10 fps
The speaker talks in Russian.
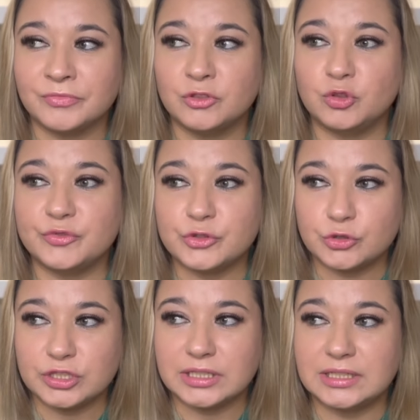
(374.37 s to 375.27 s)
Но
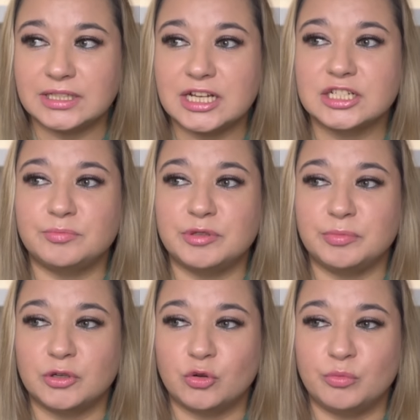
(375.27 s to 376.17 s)
все-таки даже при
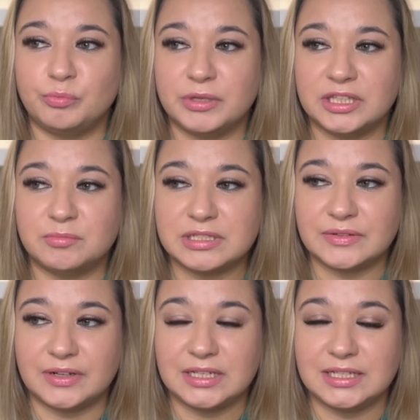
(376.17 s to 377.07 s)
плохом
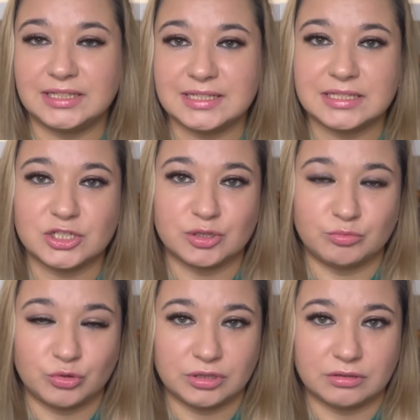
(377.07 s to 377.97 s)
пенообразовании, если
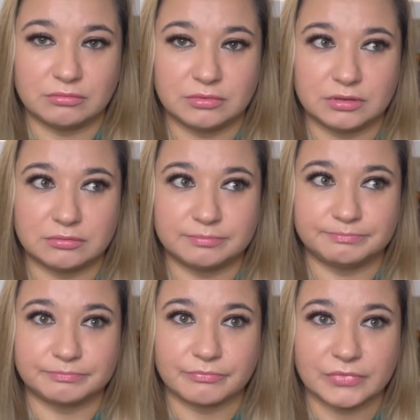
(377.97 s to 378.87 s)
шампунь, э, ну,
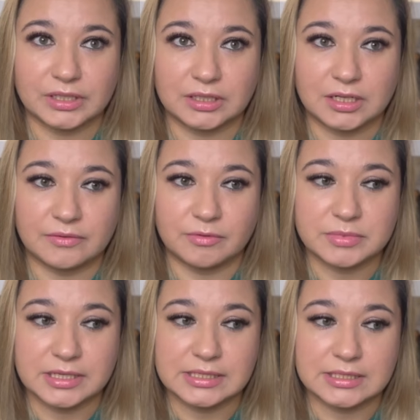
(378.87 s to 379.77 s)
как
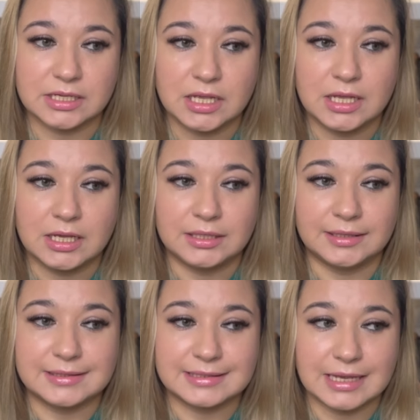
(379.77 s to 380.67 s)
вам сказать,
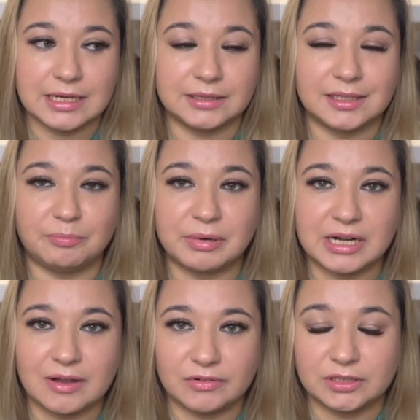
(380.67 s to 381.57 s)
нацелен,
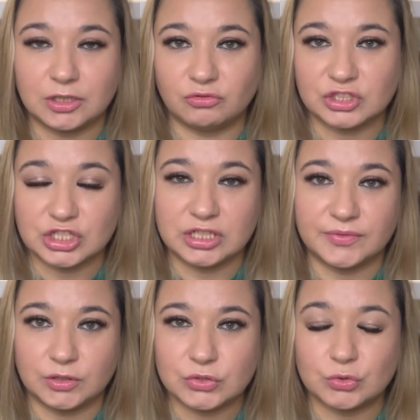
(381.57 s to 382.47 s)
направлен на
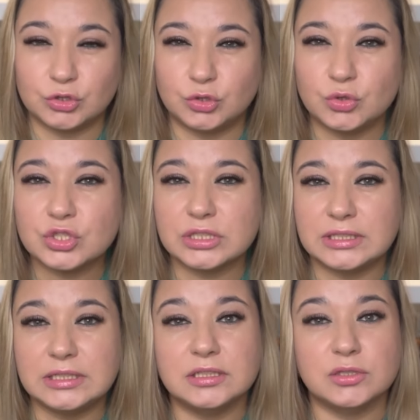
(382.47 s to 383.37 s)
увлажнение волос, он не должен
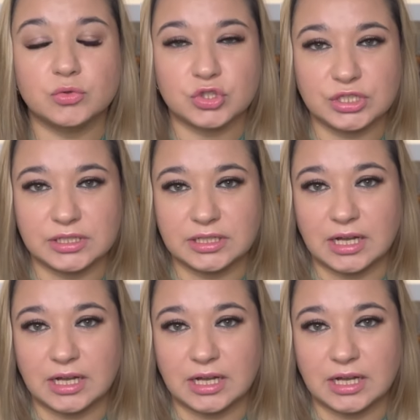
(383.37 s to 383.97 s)
их сушить.